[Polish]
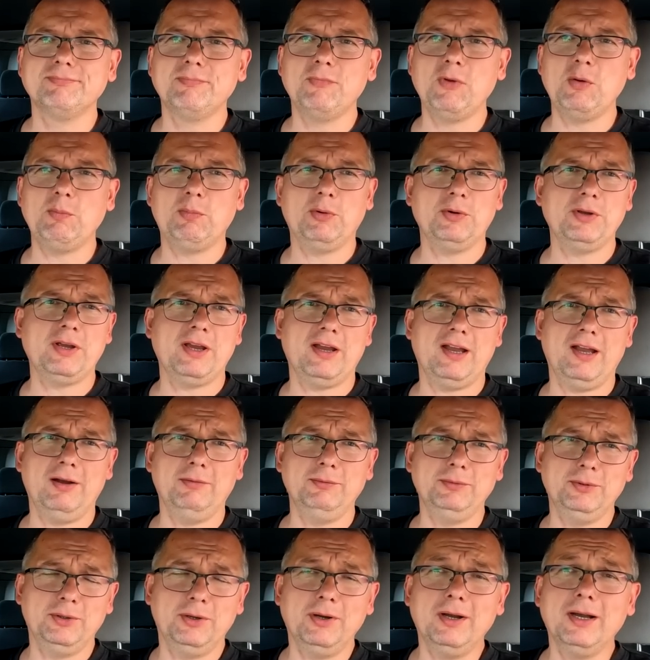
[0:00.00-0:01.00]
nie
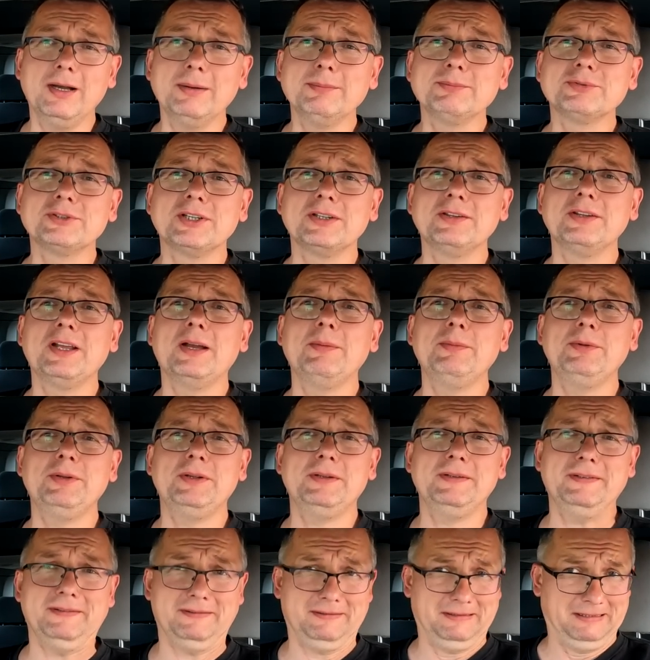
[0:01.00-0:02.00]
pojechał, no a przed nami
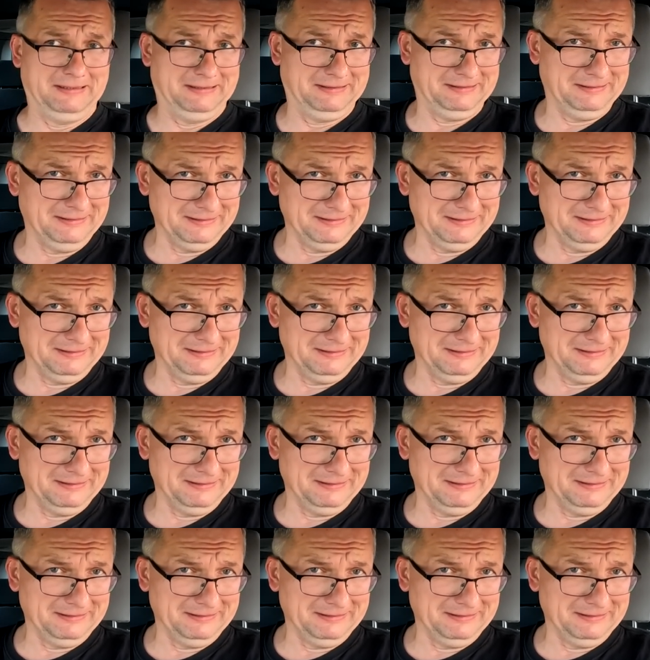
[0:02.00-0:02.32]
jest